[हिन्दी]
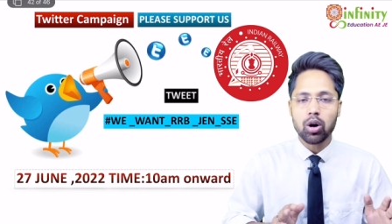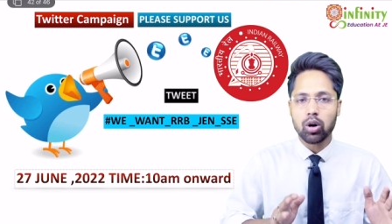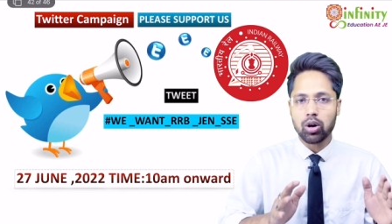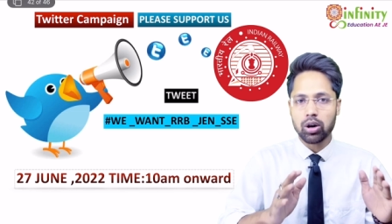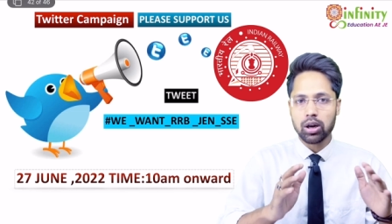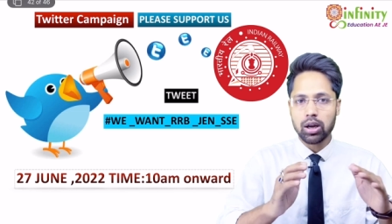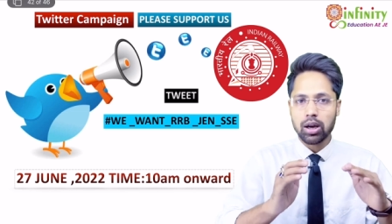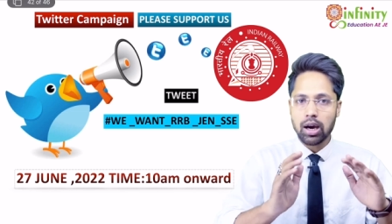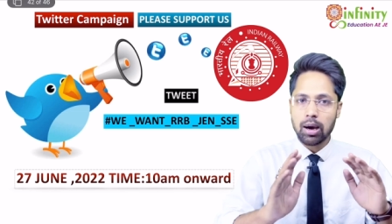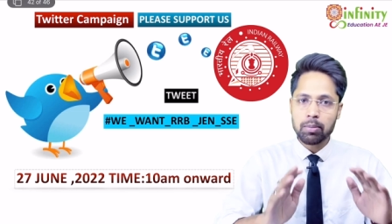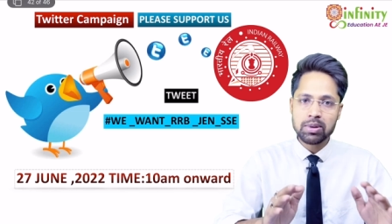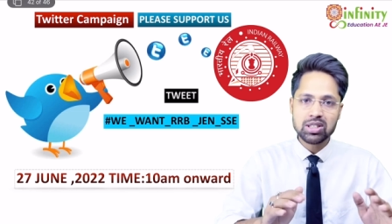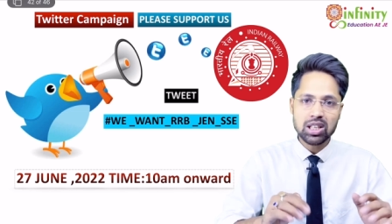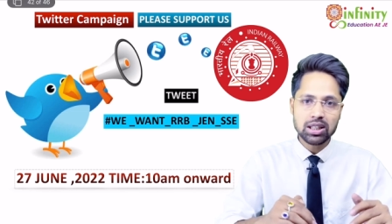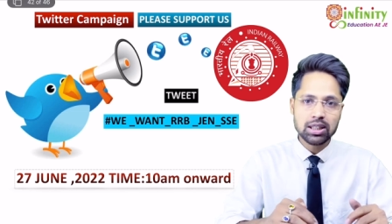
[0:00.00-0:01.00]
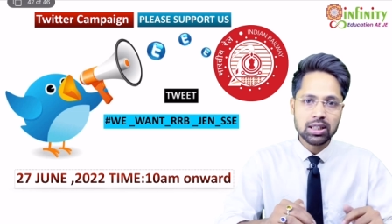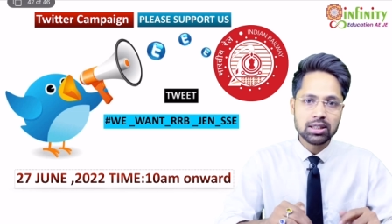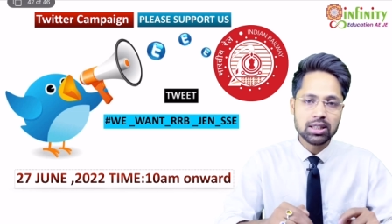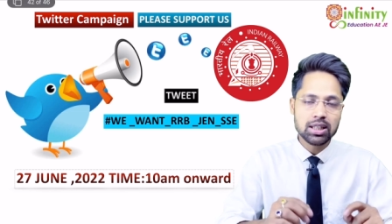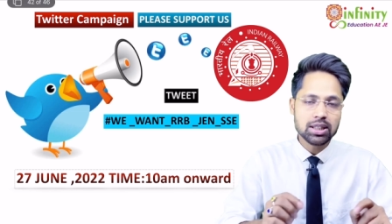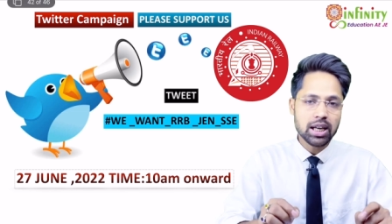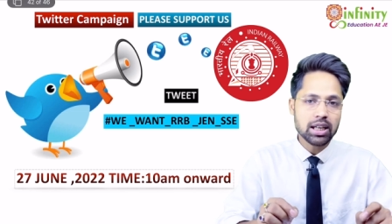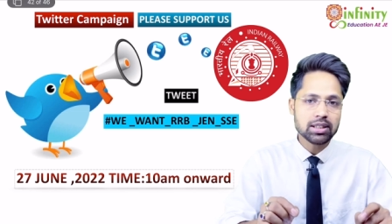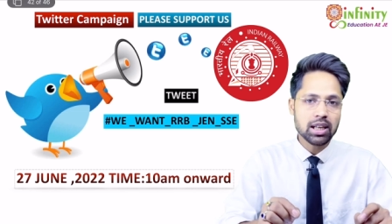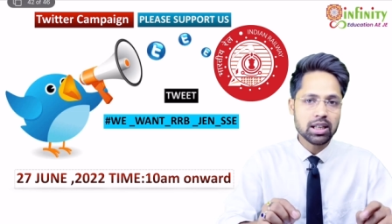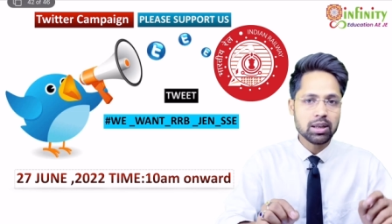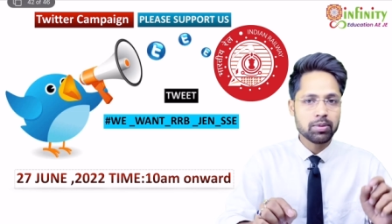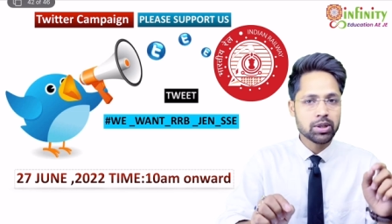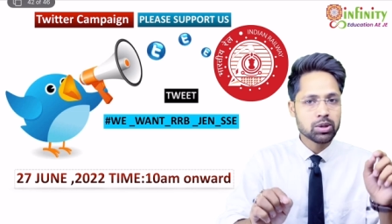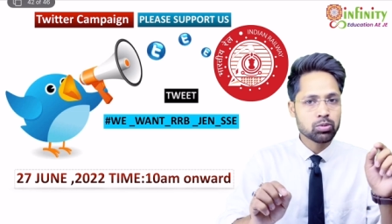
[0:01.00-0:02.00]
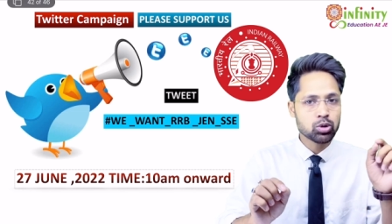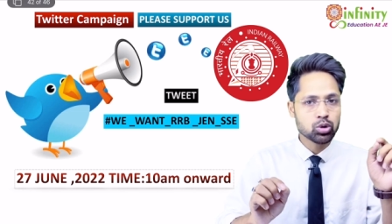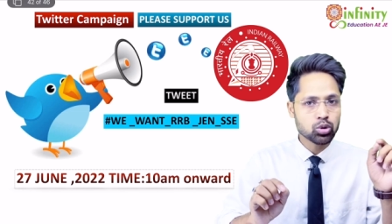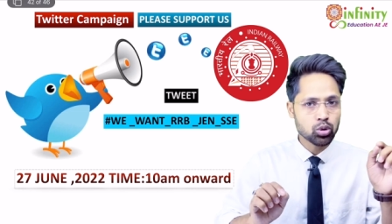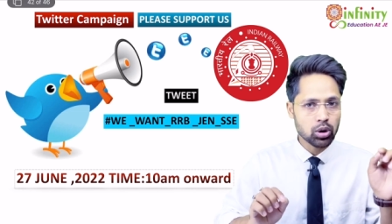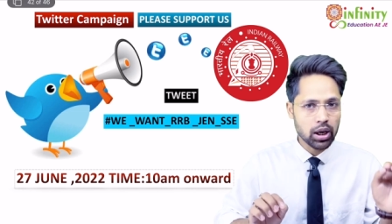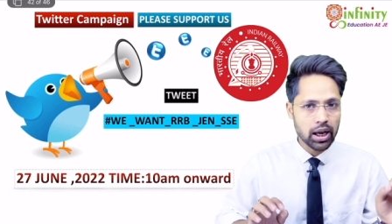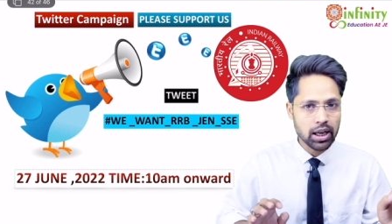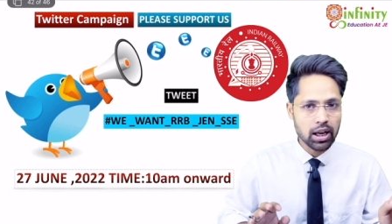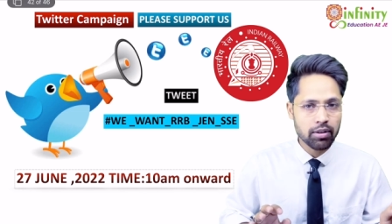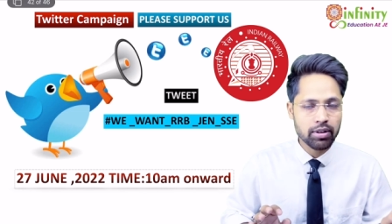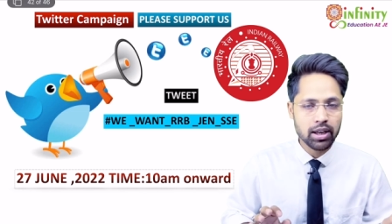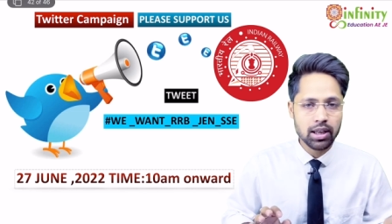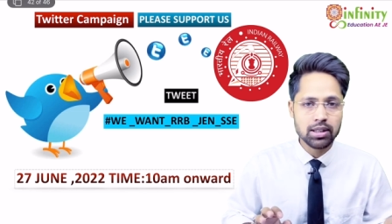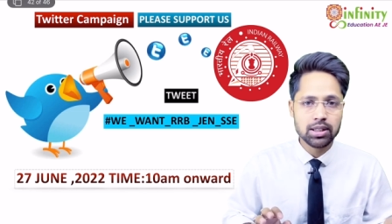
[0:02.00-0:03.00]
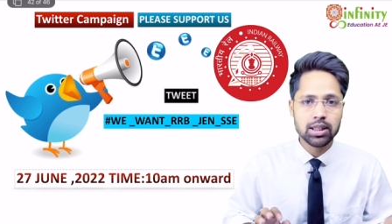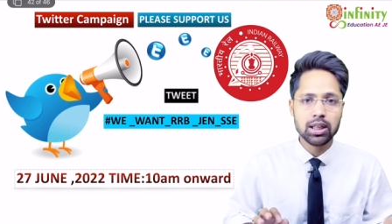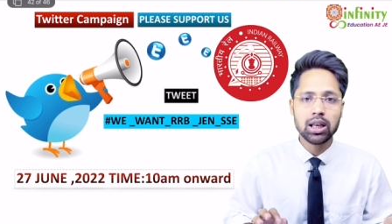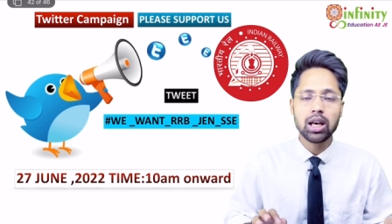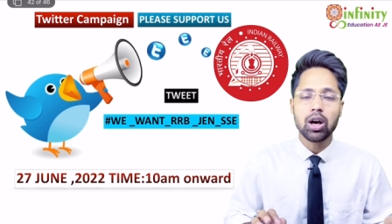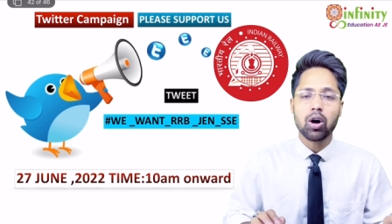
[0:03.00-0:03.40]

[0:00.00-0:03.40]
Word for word: और हमेशा तीन से चार साल के बीच में उसको लाना है वैकेंसी